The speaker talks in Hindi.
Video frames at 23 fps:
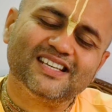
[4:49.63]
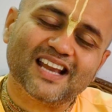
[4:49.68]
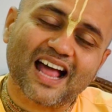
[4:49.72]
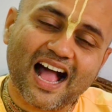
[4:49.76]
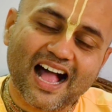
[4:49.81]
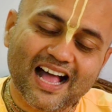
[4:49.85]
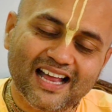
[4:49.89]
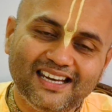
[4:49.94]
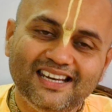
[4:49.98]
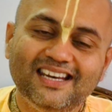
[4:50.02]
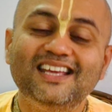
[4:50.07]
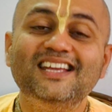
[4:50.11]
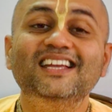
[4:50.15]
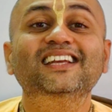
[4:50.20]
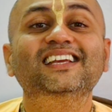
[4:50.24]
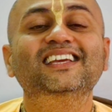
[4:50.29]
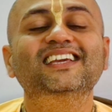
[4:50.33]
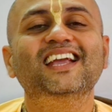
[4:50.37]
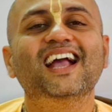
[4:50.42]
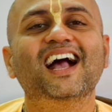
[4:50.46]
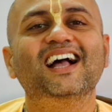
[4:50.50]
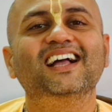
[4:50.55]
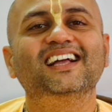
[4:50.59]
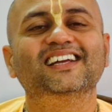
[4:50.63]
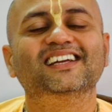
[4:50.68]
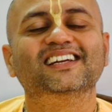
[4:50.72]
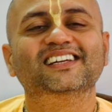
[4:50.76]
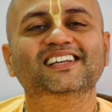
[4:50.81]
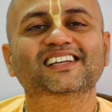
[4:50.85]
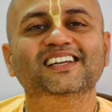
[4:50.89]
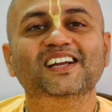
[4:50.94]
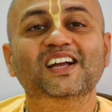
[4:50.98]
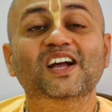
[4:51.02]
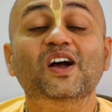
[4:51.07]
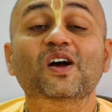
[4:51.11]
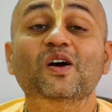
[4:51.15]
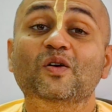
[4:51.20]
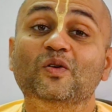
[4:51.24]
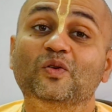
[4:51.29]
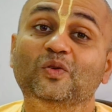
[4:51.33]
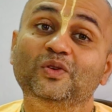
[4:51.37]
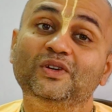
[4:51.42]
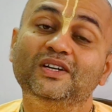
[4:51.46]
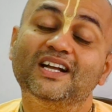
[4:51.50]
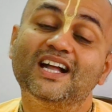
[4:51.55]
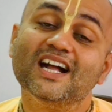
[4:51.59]
स्नान नहीं किया है
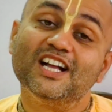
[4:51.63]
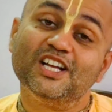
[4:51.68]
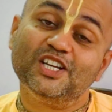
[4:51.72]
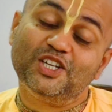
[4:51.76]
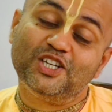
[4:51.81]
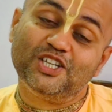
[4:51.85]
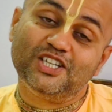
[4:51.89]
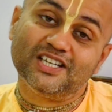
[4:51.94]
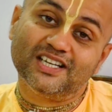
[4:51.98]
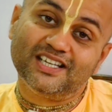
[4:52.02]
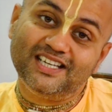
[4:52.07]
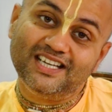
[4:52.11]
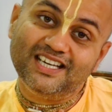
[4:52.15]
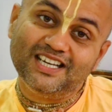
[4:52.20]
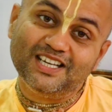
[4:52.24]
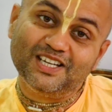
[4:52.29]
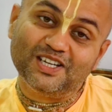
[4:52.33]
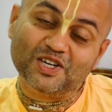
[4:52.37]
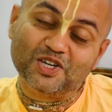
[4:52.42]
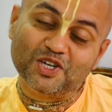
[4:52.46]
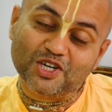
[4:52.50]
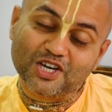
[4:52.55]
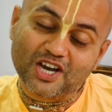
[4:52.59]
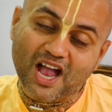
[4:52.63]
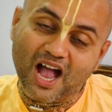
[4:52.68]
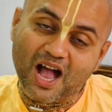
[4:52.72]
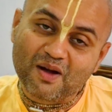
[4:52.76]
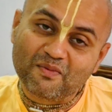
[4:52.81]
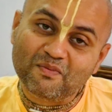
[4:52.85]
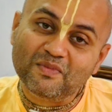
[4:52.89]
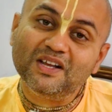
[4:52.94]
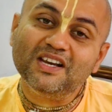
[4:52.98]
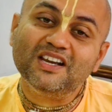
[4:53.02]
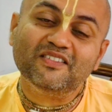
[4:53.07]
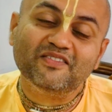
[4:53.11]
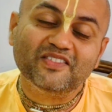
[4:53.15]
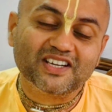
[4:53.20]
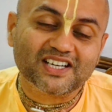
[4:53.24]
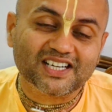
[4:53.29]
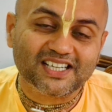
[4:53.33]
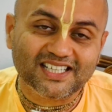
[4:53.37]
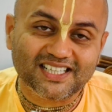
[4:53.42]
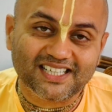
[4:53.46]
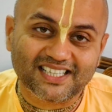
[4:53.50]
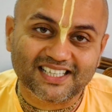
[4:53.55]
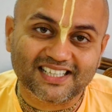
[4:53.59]
उनका शरीर श्यामल
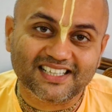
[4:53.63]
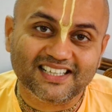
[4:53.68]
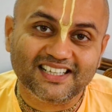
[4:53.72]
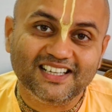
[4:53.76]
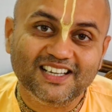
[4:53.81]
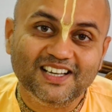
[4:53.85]
वर्ण है